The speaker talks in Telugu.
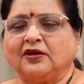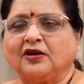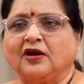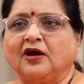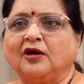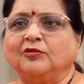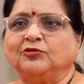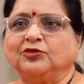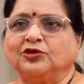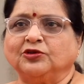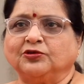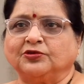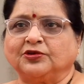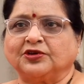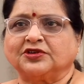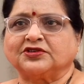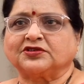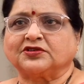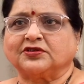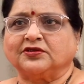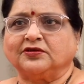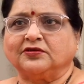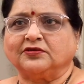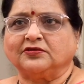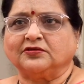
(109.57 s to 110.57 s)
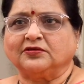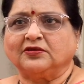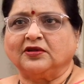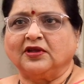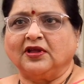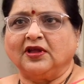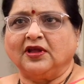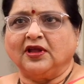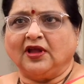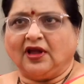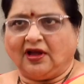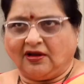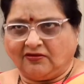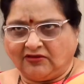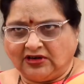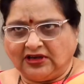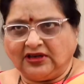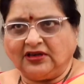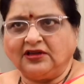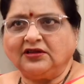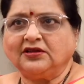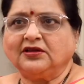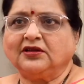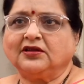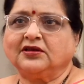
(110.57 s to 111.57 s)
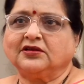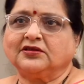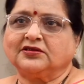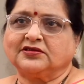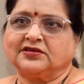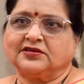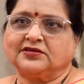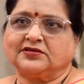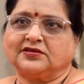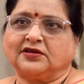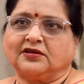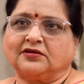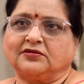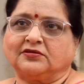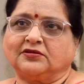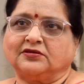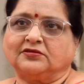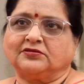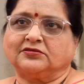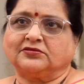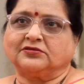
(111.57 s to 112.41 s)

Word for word: రాముడు కృష్ణుడు అవన్నీ ఆయన చేశారు